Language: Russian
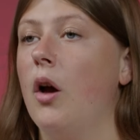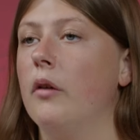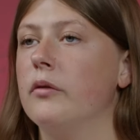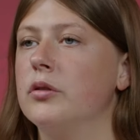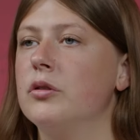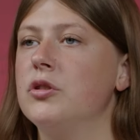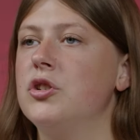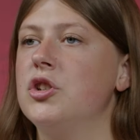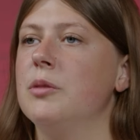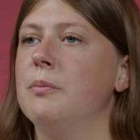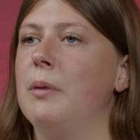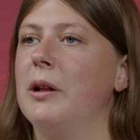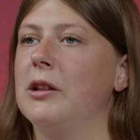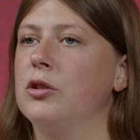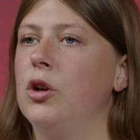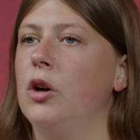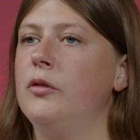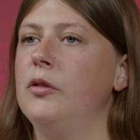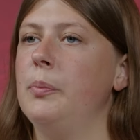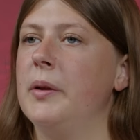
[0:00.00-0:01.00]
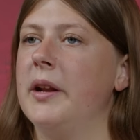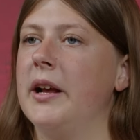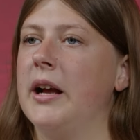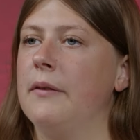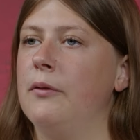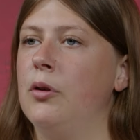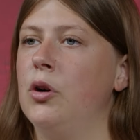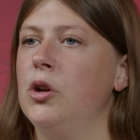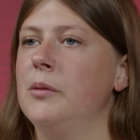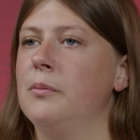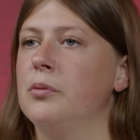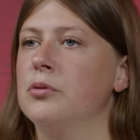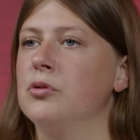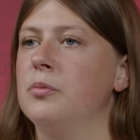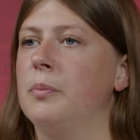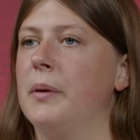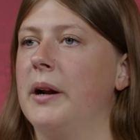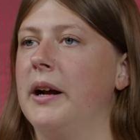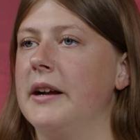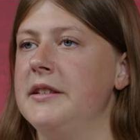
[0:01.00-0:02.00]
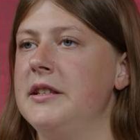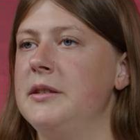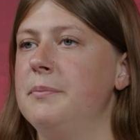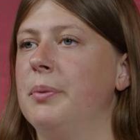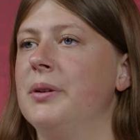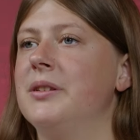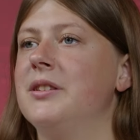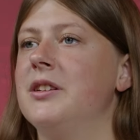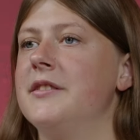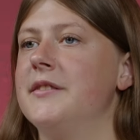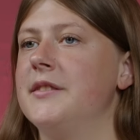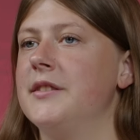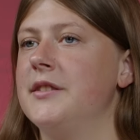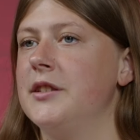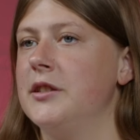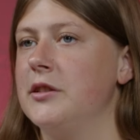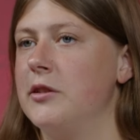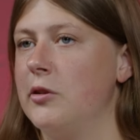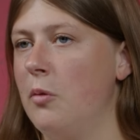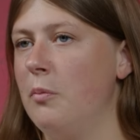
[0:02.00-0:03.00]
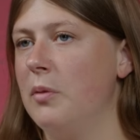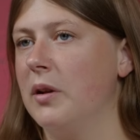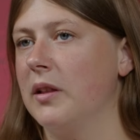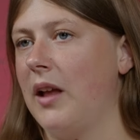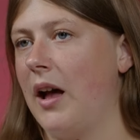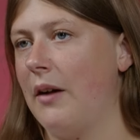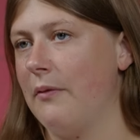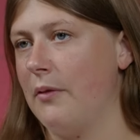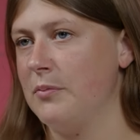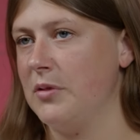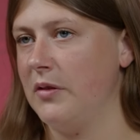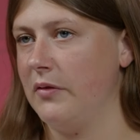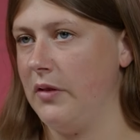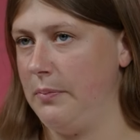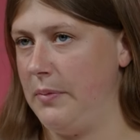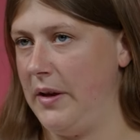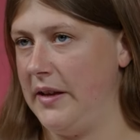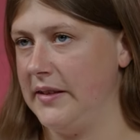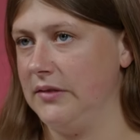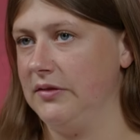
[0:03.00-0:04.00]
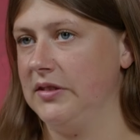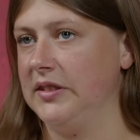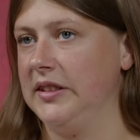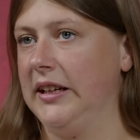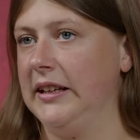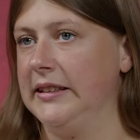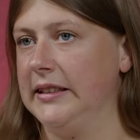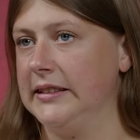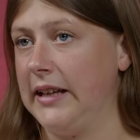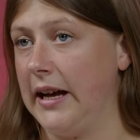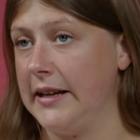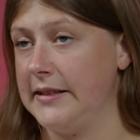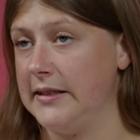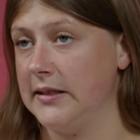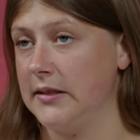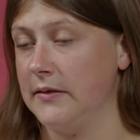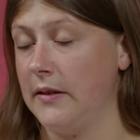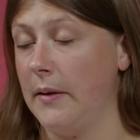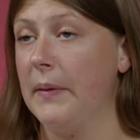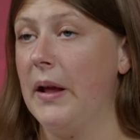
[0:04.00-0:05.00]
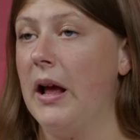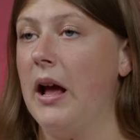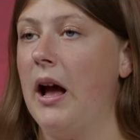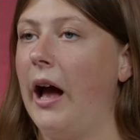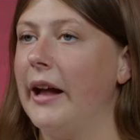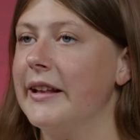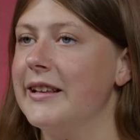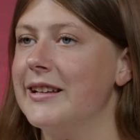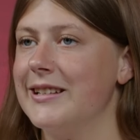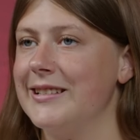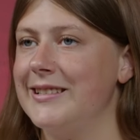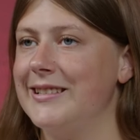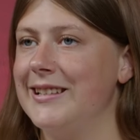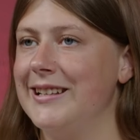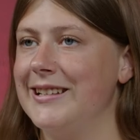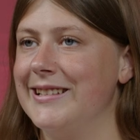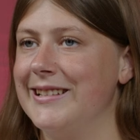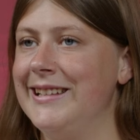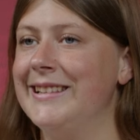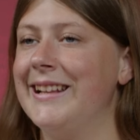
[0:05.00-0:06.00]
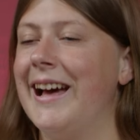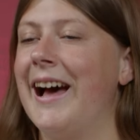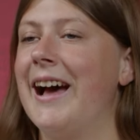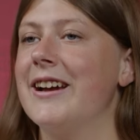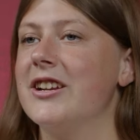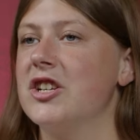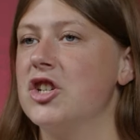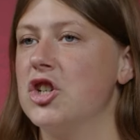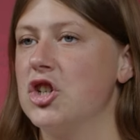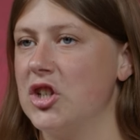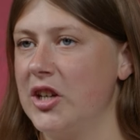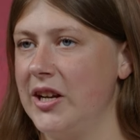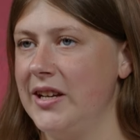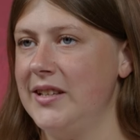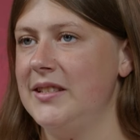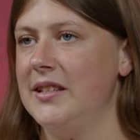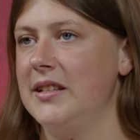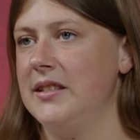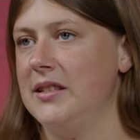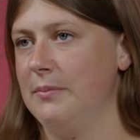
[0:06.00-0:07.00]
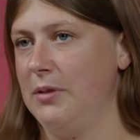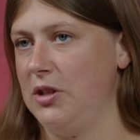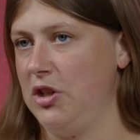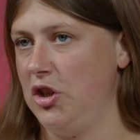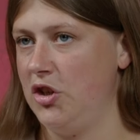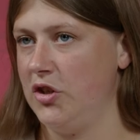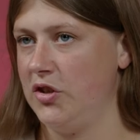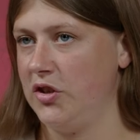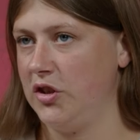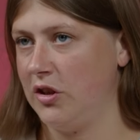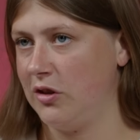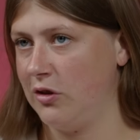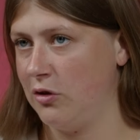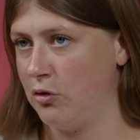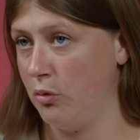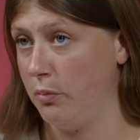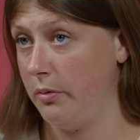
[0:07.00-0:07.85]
В случае Молдовы переговоры будут проходить по 33 главам европейского законодательства. Они разделены на 6 тематических групп,